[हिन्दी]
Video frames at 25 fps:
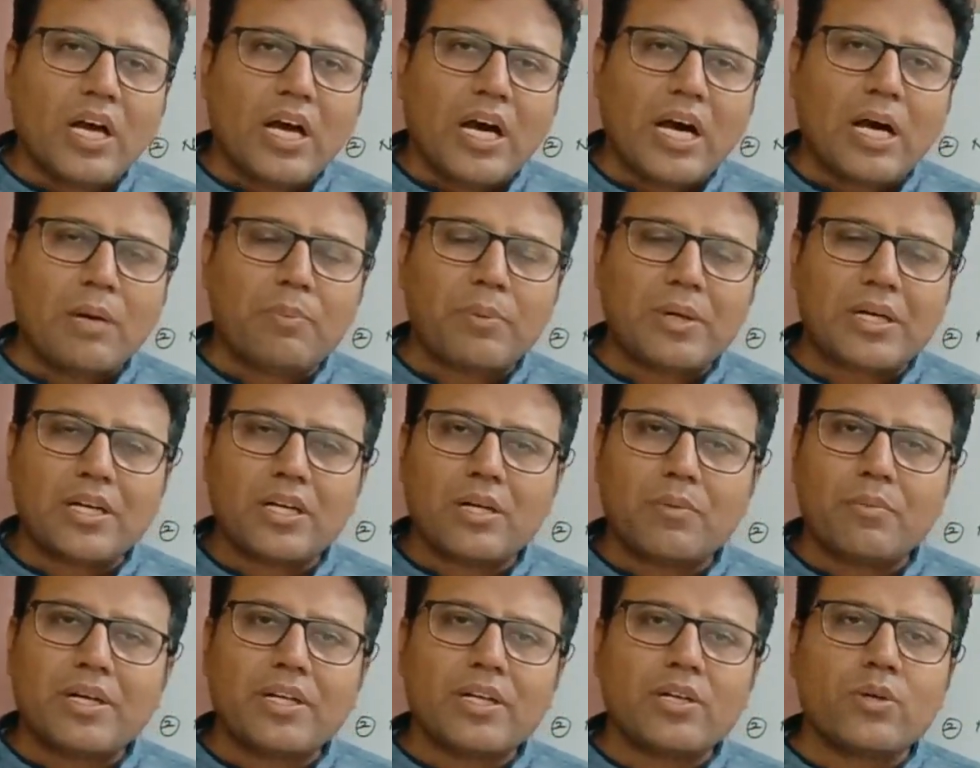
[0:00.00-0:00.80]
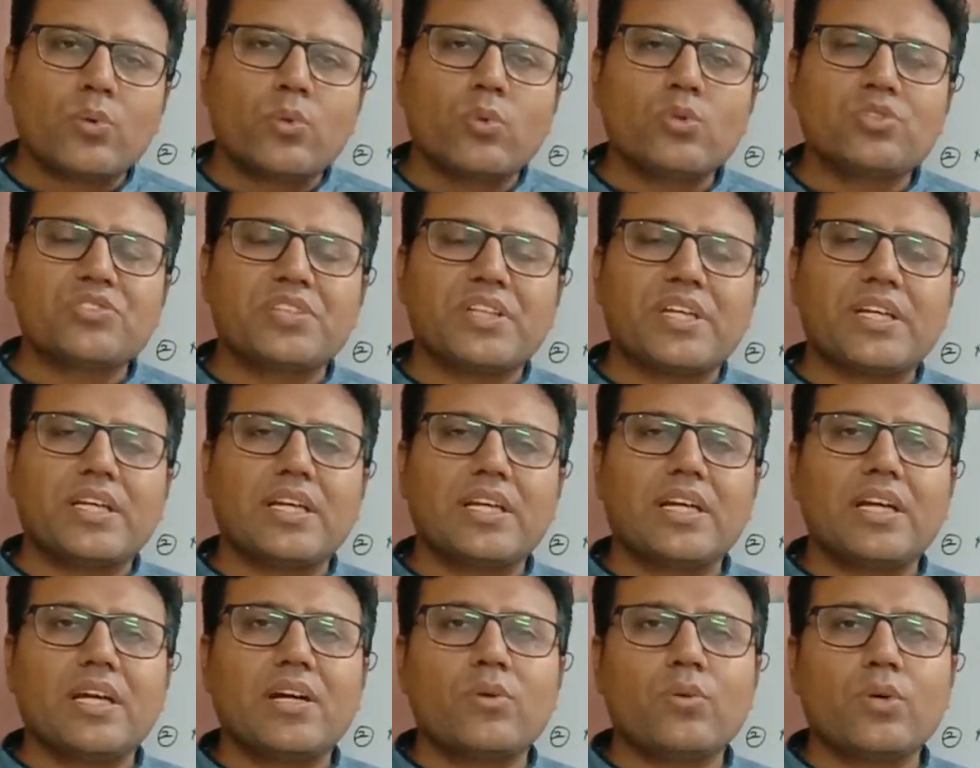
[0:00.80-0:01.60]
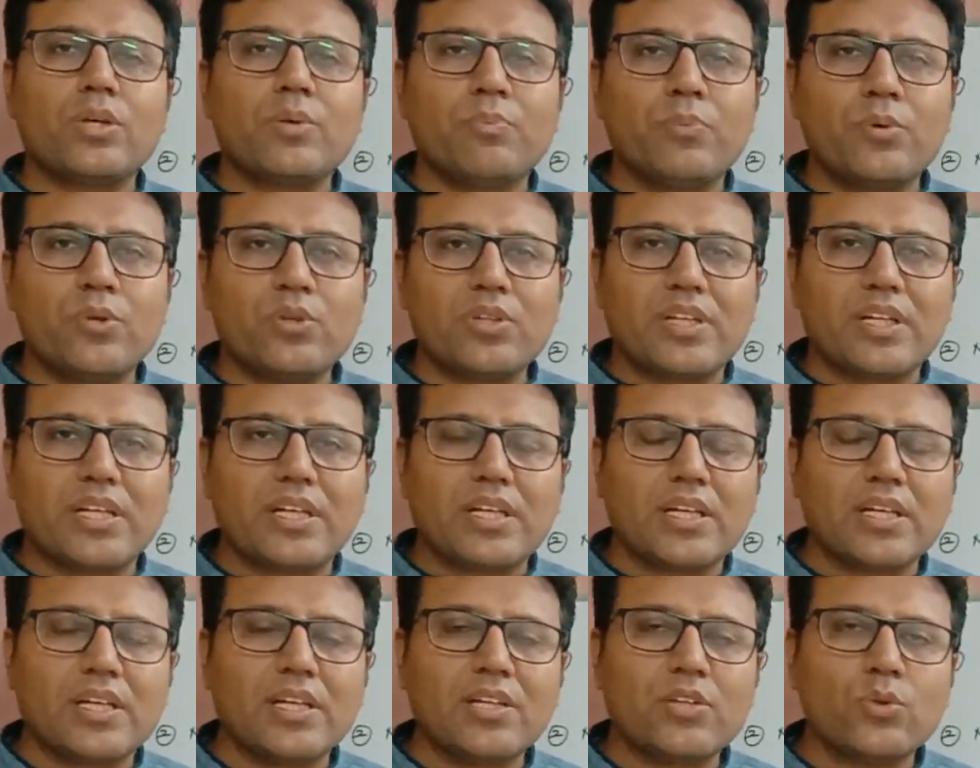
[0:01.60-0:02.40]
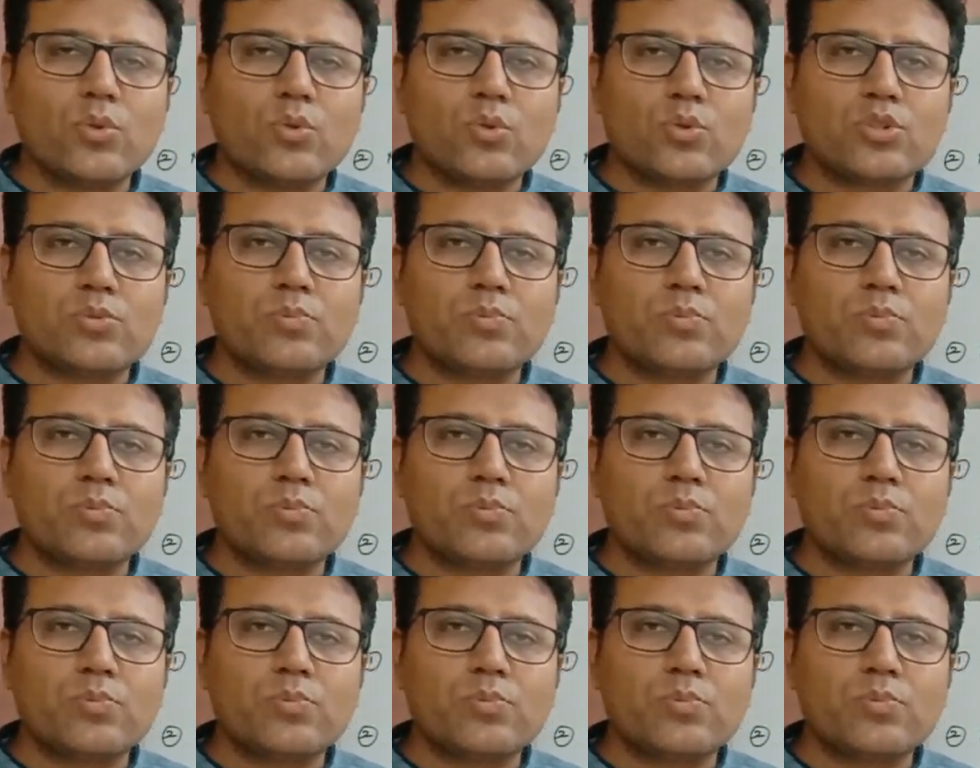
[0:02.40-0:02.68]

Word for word: आप अगर हमारे नोट्स देखेंगे या कोई बुक देखेंगे तो